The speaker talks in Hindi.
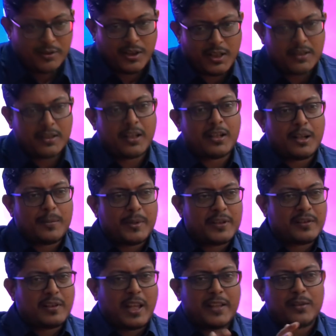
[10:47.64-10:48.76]
धीरे धीरे
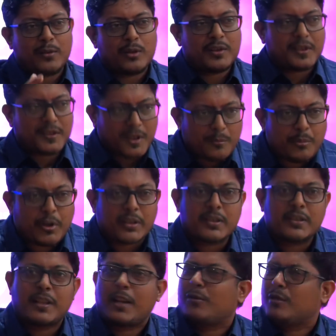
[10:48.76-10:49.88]
कमेंट्स लाइक और ये सेशन बढ़ते
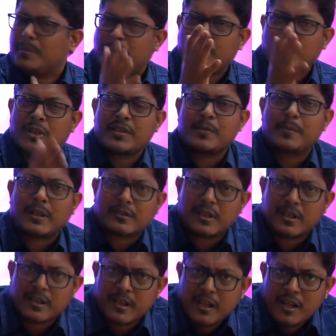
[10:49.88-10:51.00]
जाएगा और अपन बहुत अच्छी बात
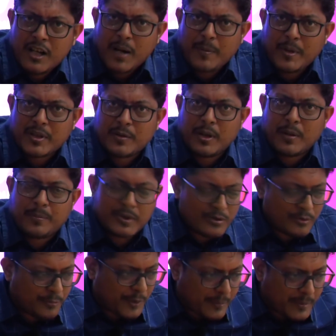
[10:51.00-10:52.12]
करेंगे अपनी अपनी
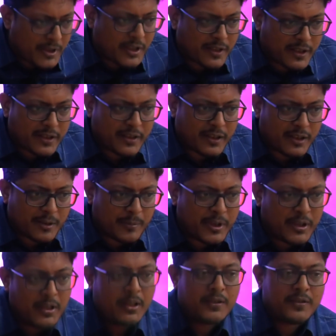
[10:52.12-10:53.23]
जो फैमिली है गेट अकेडमी
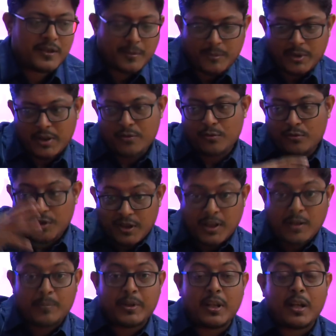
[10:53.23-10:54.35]
से मेरा जो
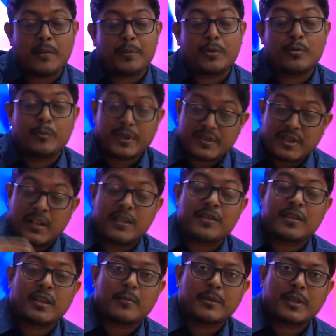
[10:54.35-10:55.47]
चैनल बना फिर उमेश धांडे
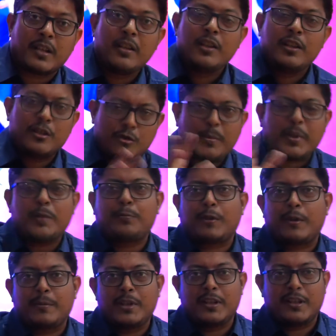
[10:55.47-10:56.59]
चैनल बना ये जो हमारी
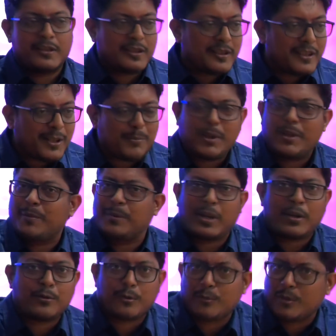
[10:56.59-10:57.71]
फैमिली है ये डे बाई डे बड़ा
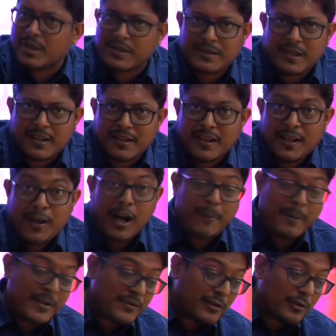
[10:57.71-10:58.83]
ग्रो करते जा रही है अब
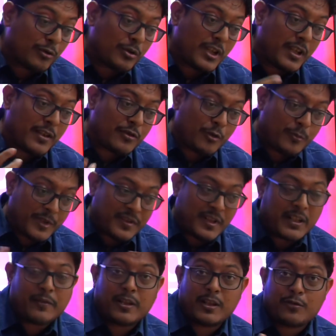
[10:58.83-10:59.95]
आजकल तो ये जो उमेश
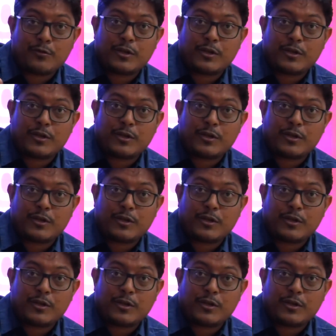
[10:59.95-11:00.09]
धांडे वाला जो